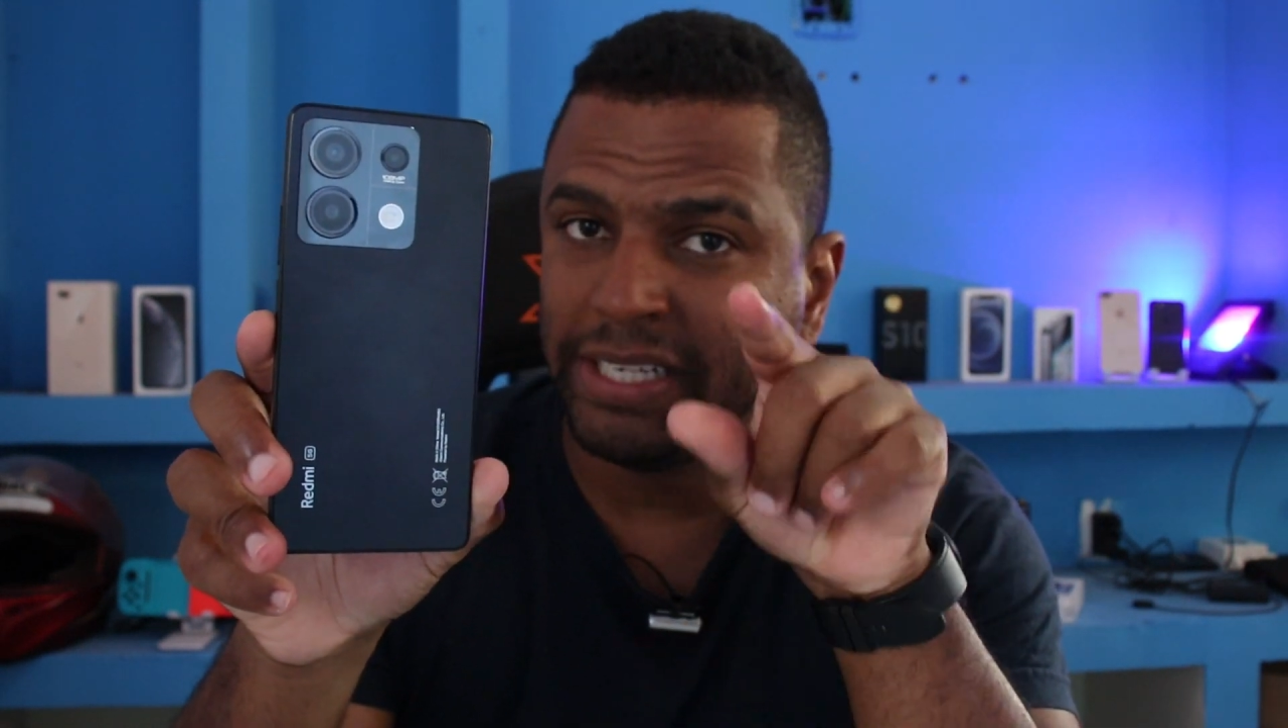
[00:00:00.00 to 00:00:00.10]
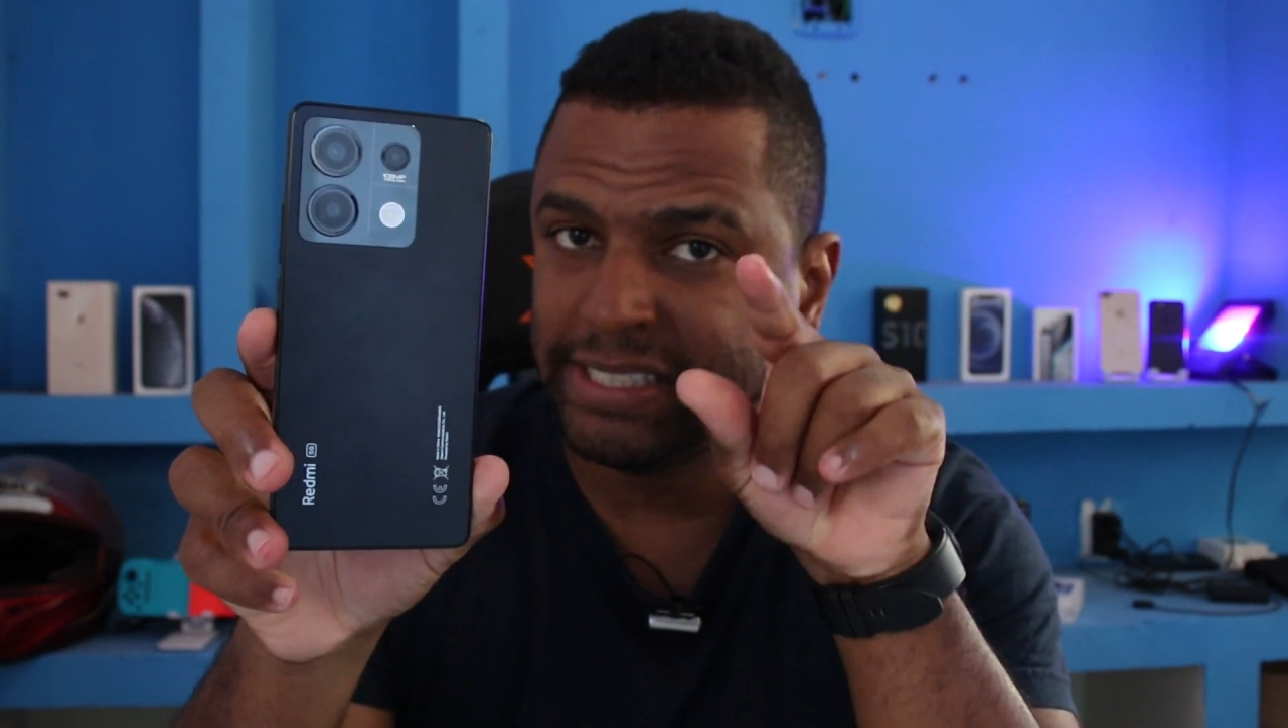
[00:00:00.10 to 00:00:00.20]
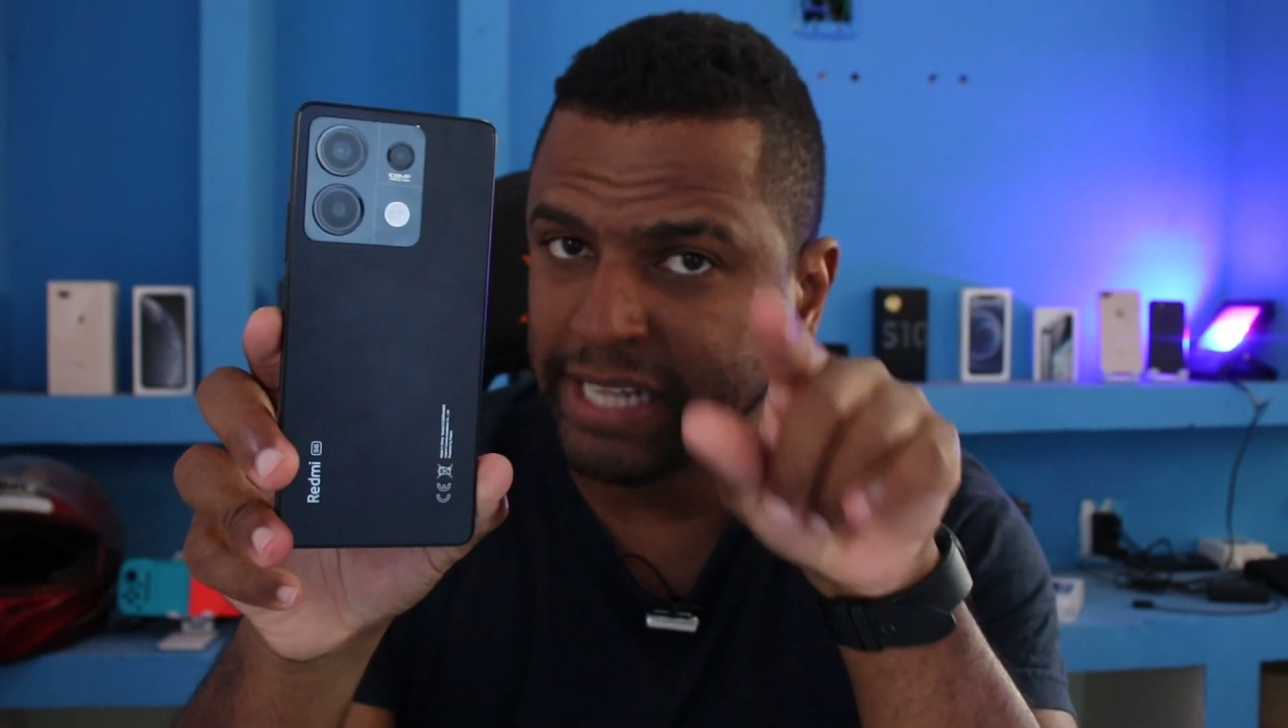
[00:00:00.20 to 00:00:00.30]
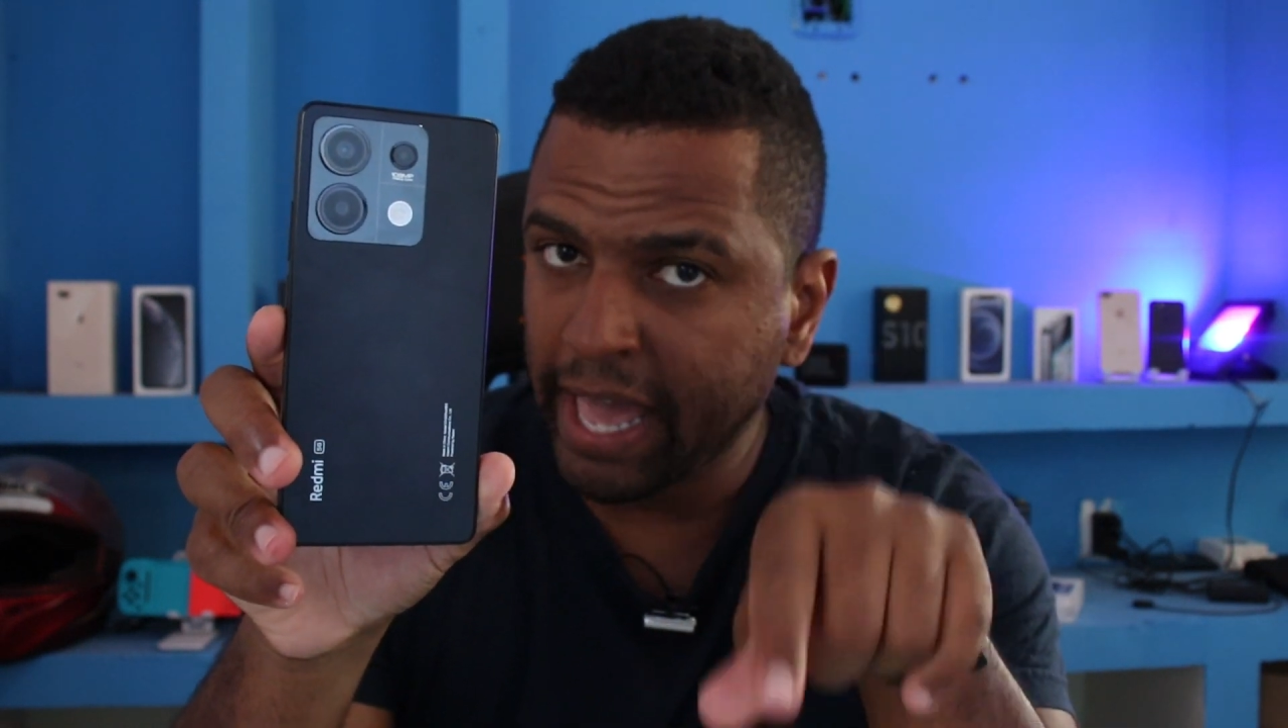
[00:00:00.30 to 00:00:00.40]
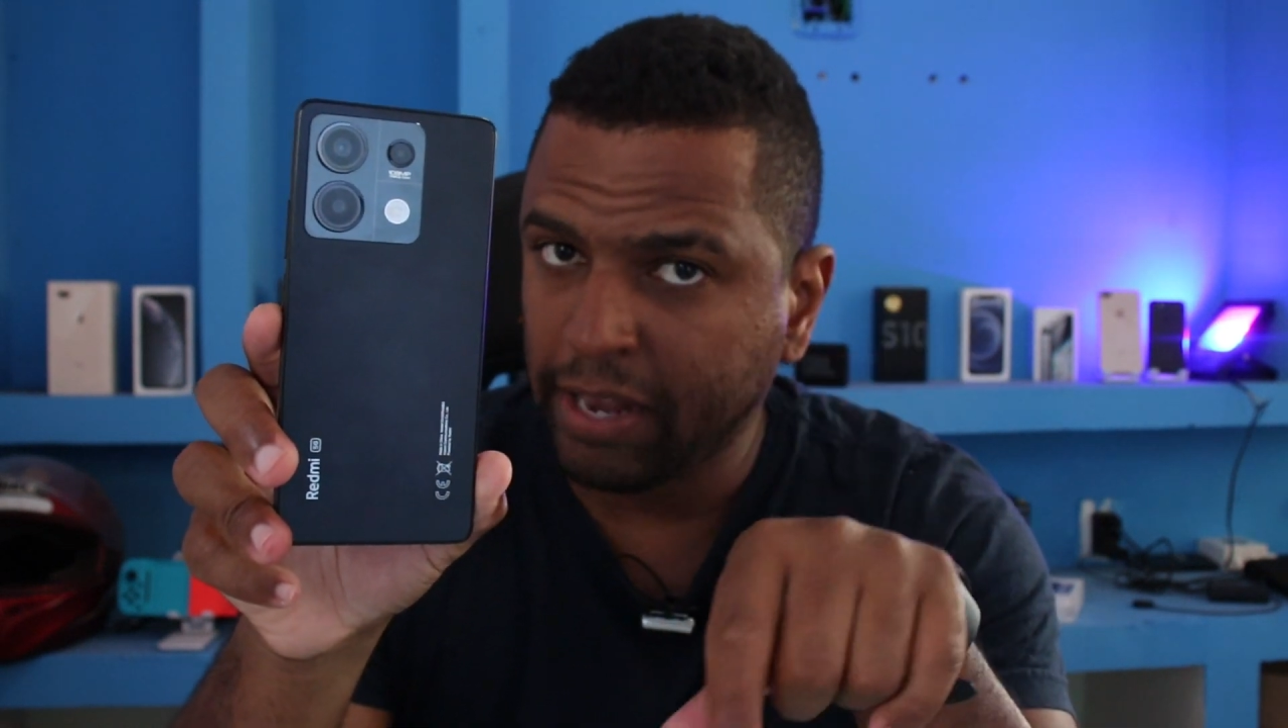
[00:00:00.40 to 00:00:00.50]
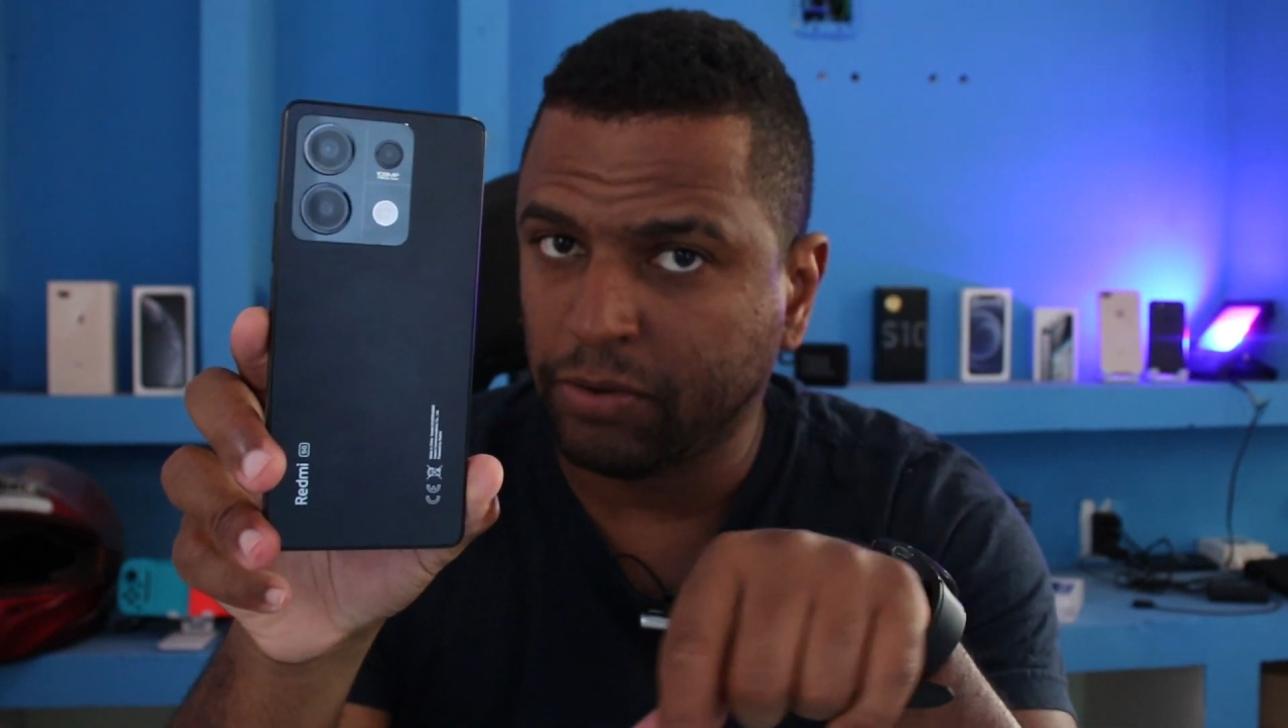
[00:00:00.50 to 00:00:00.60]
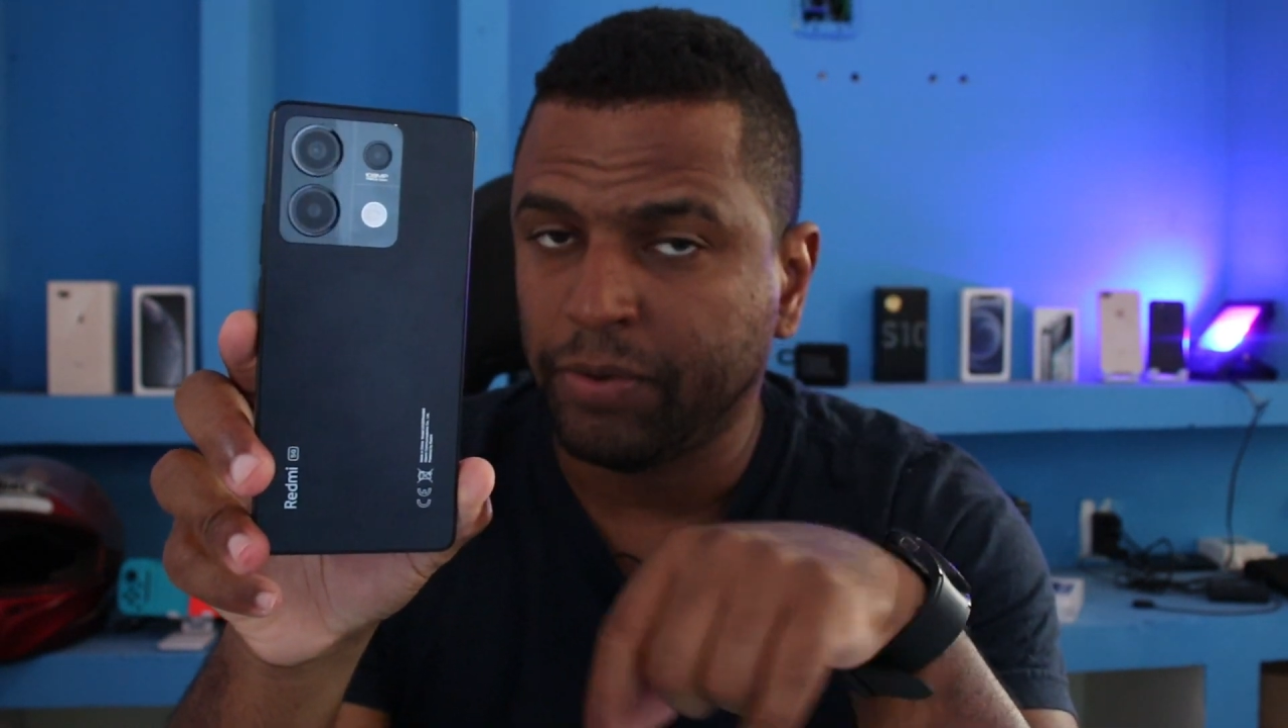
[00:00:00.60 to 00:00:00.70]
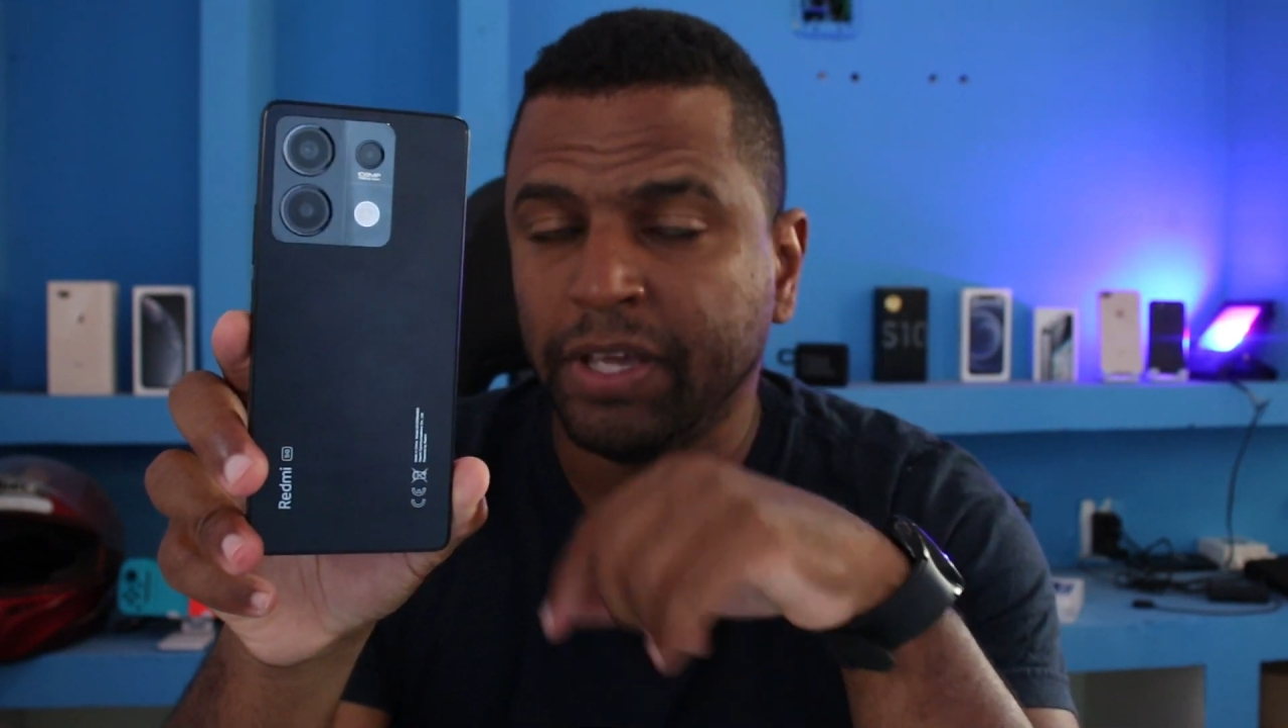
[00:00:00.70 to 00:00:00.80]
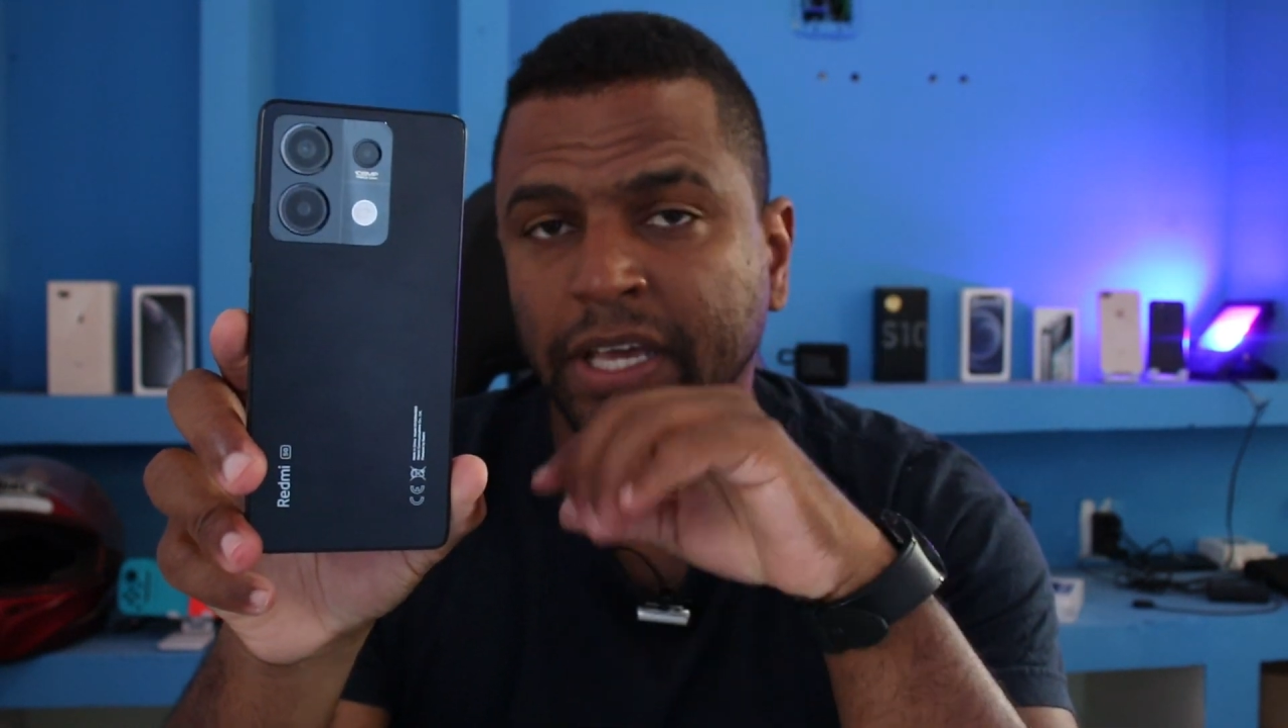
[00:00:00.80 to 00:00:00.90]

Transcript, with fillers: estéreo.